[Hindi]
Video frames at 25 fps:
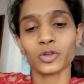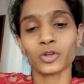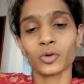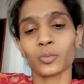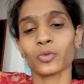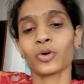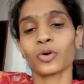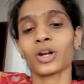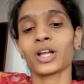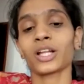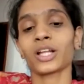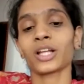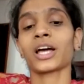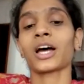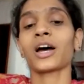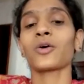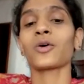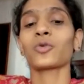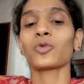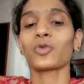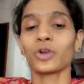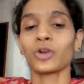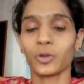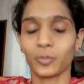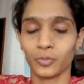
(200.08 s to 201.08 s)
जो बोला था
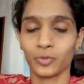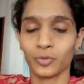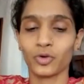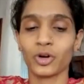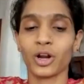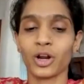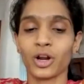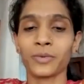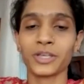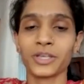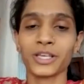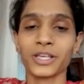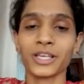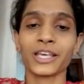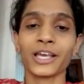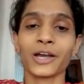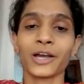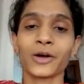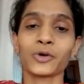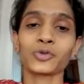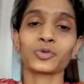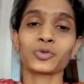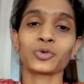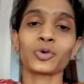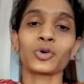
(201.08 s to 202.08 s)
उन्होंने पूरा भी किया
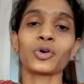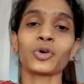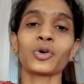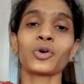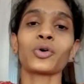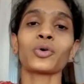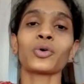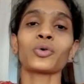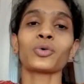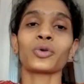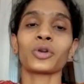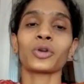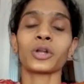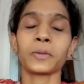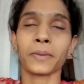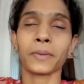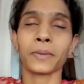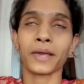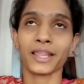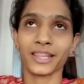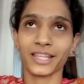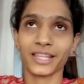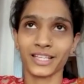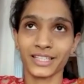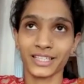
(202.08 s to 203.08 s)
उसको उन्होंने
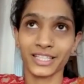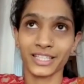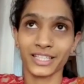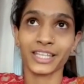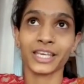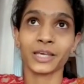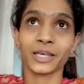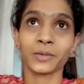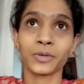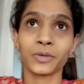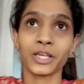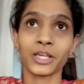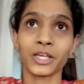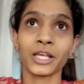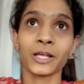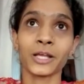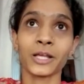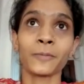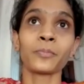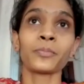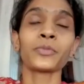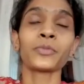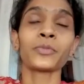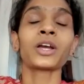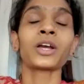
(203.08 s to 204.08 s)
पैसे दिए भी
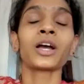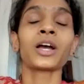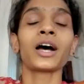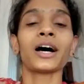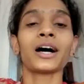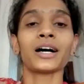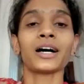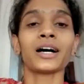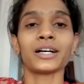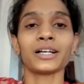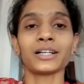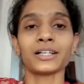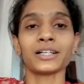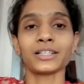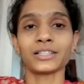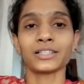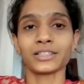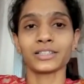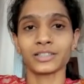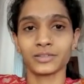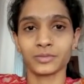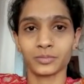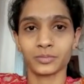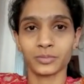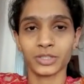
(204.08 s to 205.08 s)
आ,
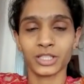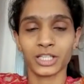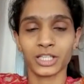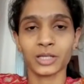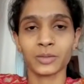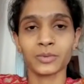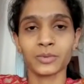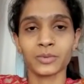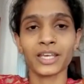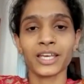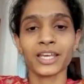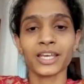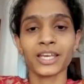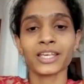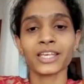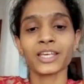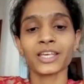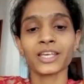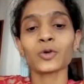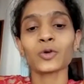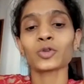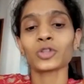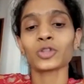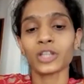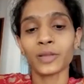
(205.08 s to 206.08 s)
मतलब ये कि
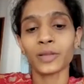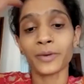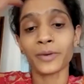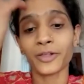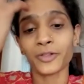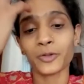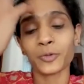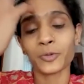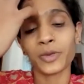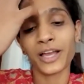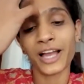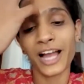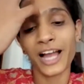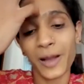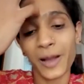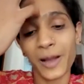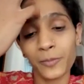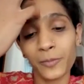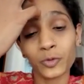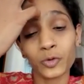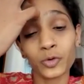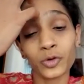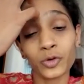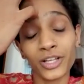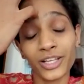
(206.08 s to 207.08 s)
उतने पैसों में काम
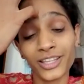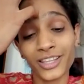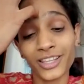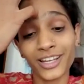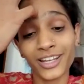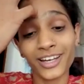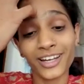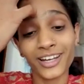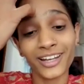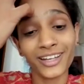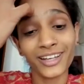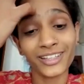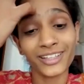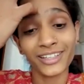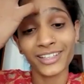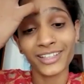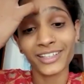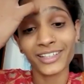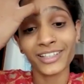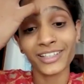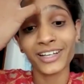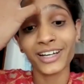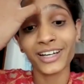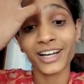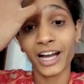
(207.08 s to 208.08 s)
तो नहीं चला लेकिन
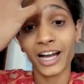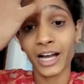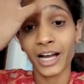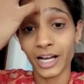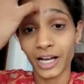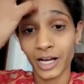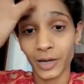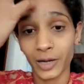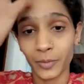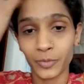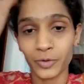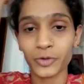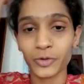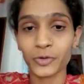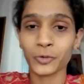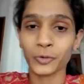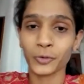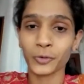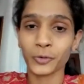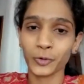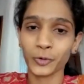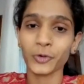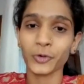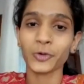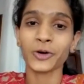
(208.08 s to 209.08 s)
आ, अभी जो
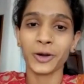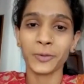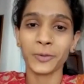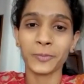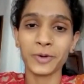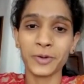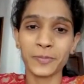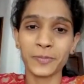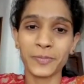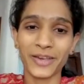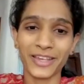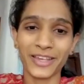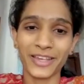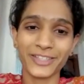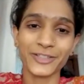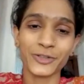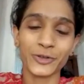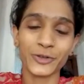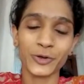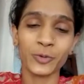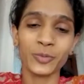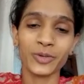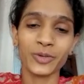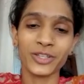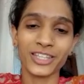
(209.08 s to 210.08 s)
हमने पैसे
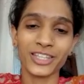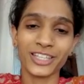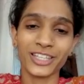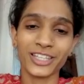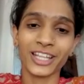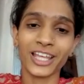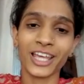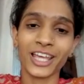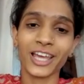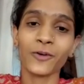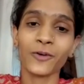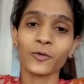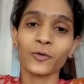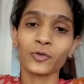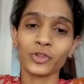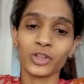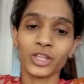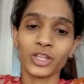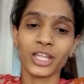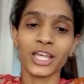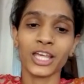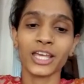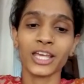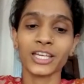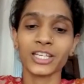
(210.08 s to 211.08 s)
शो में जीते हैं
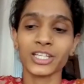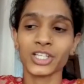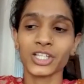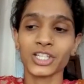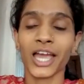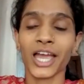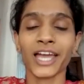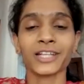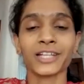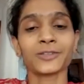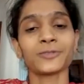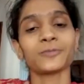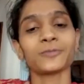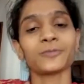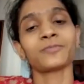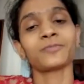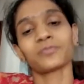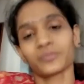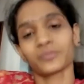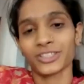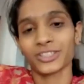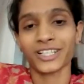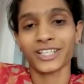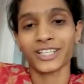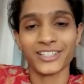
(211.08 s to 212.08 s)
उनसे शायद
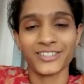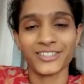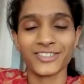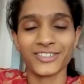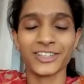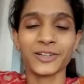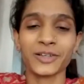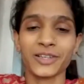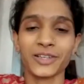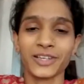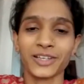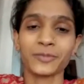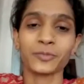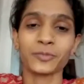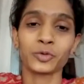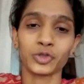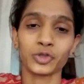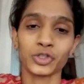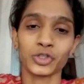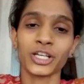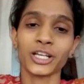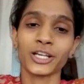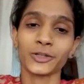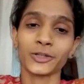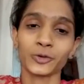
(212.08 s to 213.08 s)
टेंशन
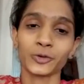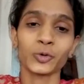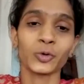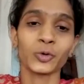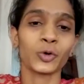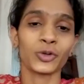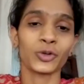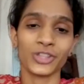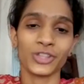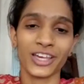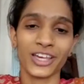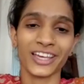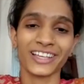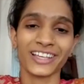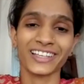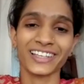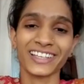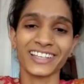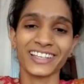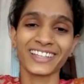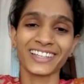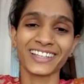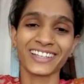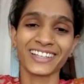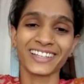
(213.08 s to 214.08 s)
मुश्किलें दूर हो
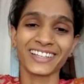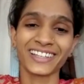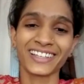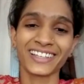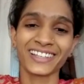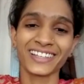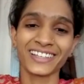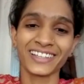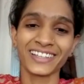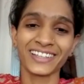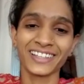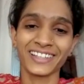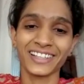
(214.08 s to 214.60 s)
जाएंगी जी